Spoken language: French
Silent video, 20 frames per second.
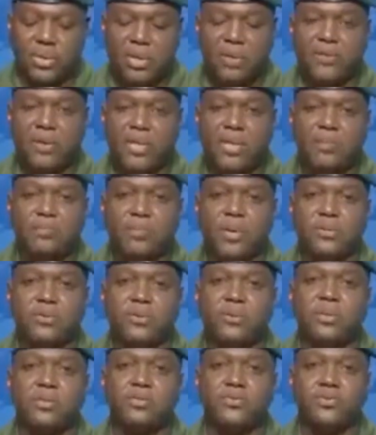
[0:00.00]
avec les
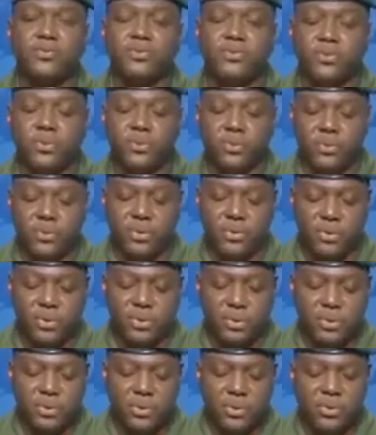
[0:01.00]
partenaires soucieux
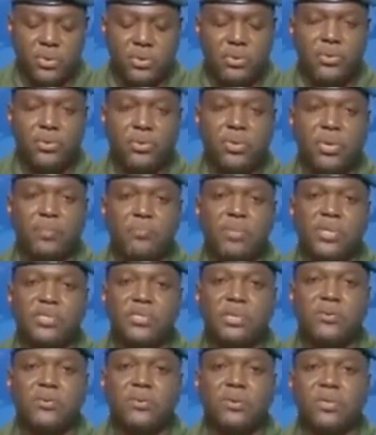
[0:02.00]
de la
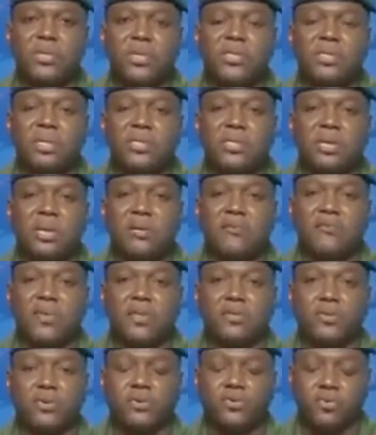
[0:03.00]
prise en compte des intérêts
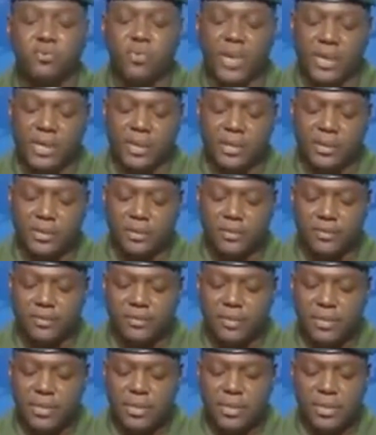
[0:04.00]
vitaux du Mali,
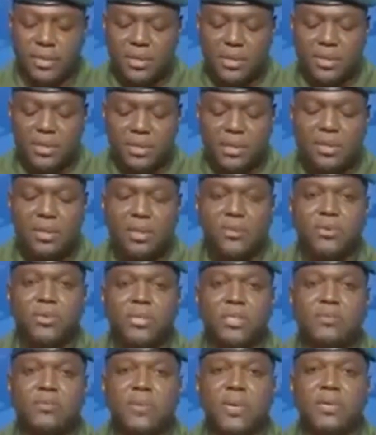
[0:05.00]
dans le
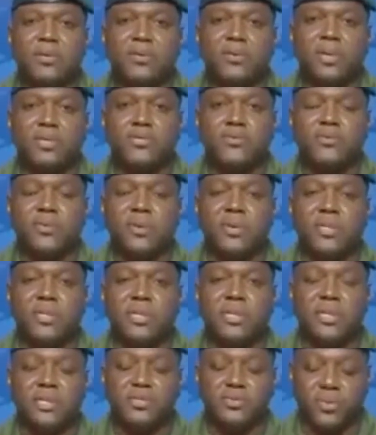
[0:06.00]
respect de la
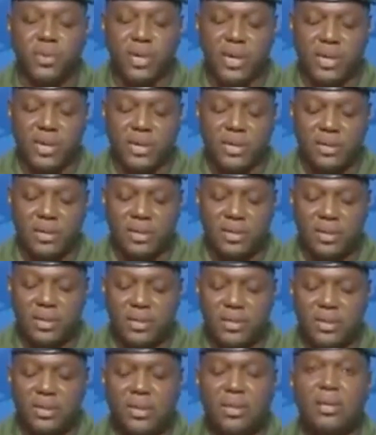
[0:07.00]
souveraineté nationale
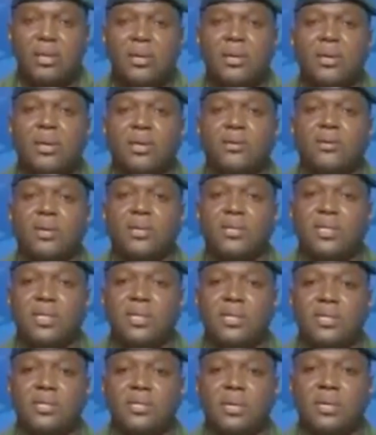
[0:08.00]
et de la
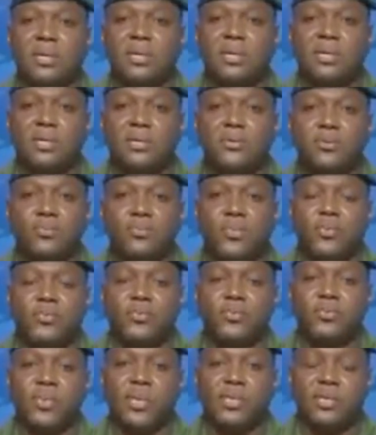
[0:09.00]
dignité du
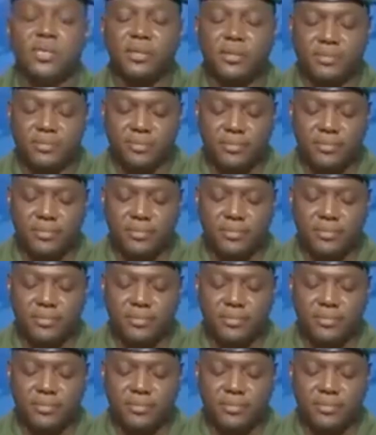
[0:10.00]
peuple malien.